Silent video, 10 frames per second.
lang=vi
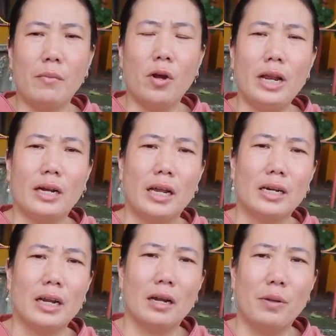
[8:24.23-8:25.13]
mỗi lần
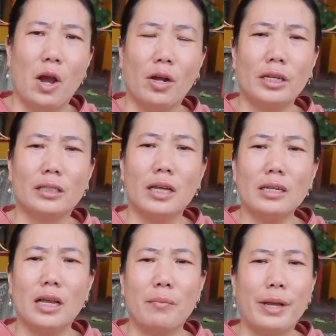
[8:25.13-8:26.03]
điện lên mẹ hỏi tin tức
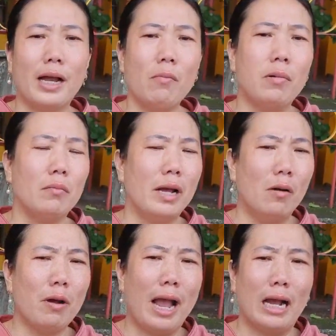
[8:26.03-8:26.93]
gì mẹ khóc mà mẹ
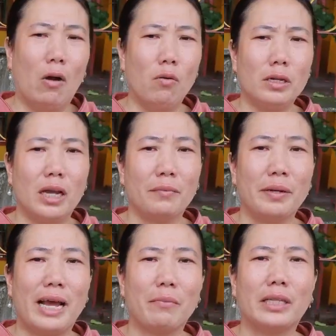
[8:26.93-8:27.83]
không có ăn ngủ chứ
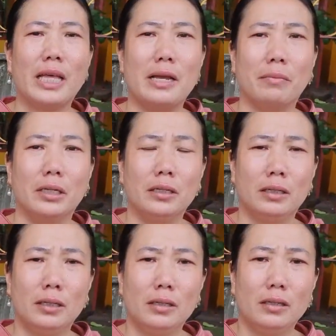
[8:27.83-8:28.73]
mẹ đang bệnh tim nữa yeah.
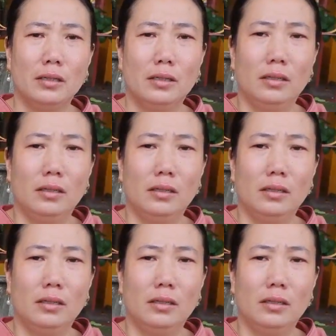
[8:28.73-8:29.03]
Dạ.